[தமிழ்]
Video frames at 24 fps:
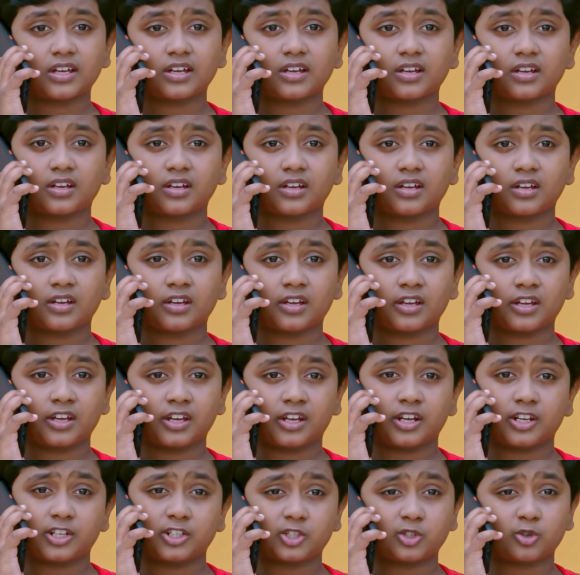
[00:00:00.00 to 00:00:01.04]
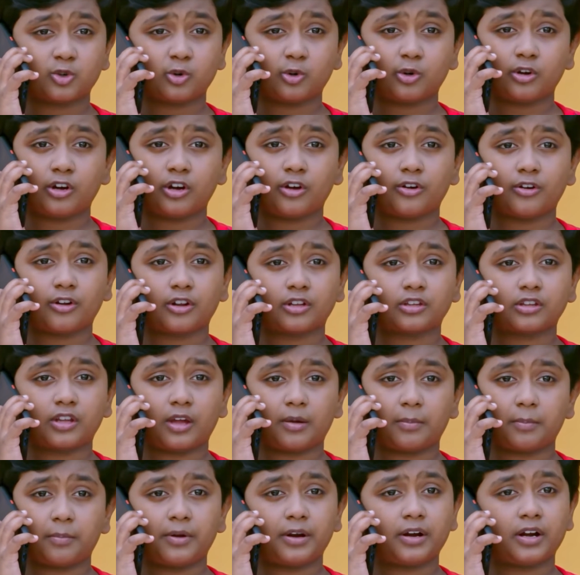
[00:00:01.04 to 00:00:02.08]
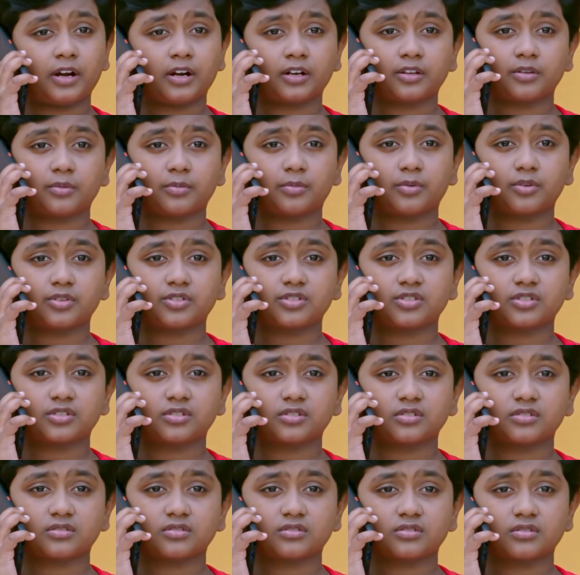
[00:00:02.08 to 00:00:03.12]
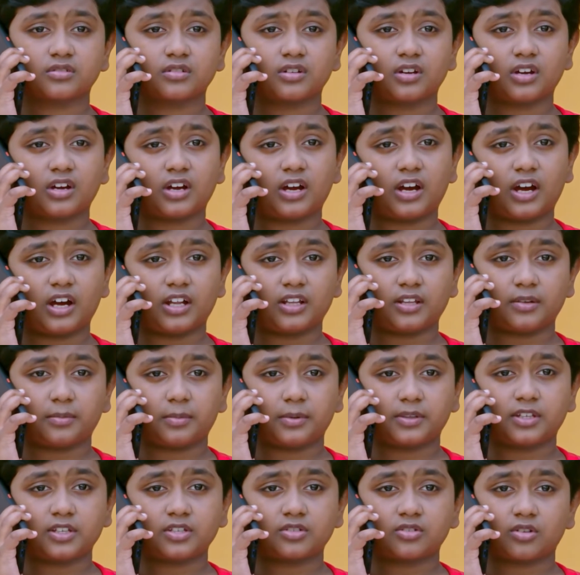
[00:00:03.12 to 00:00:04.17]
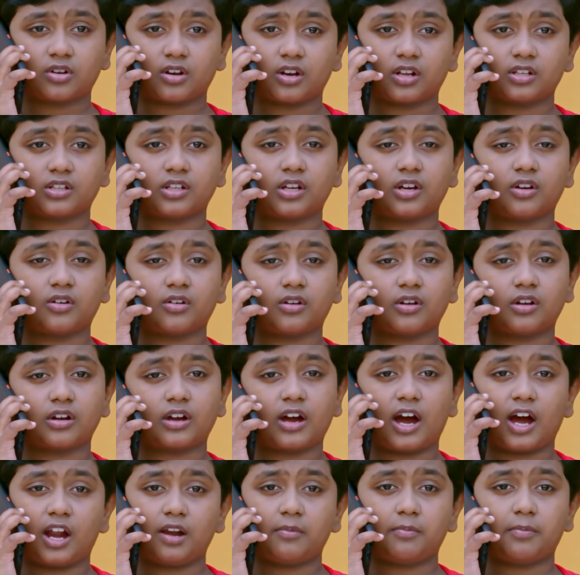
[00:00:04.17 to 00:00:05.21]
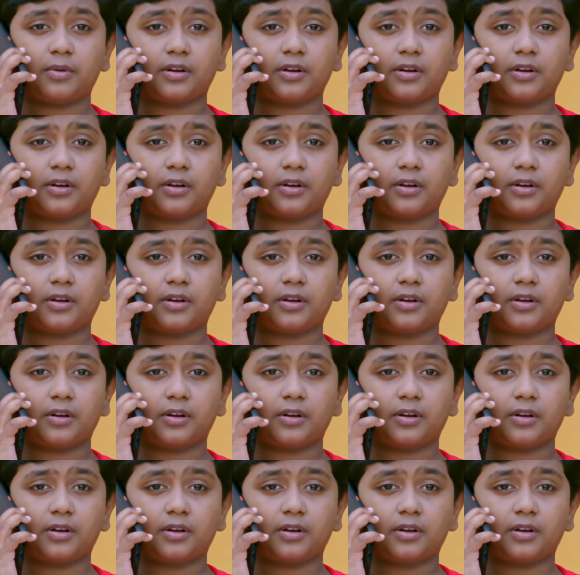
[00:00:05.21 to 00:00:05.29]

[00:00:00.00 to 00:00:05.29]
அத்தை இன்னைக்கு ஸ்கூல்ல ஒரு தப்பு நடந்து போச்சு அத பத்தி சொல்லதான் உங்களுக்கு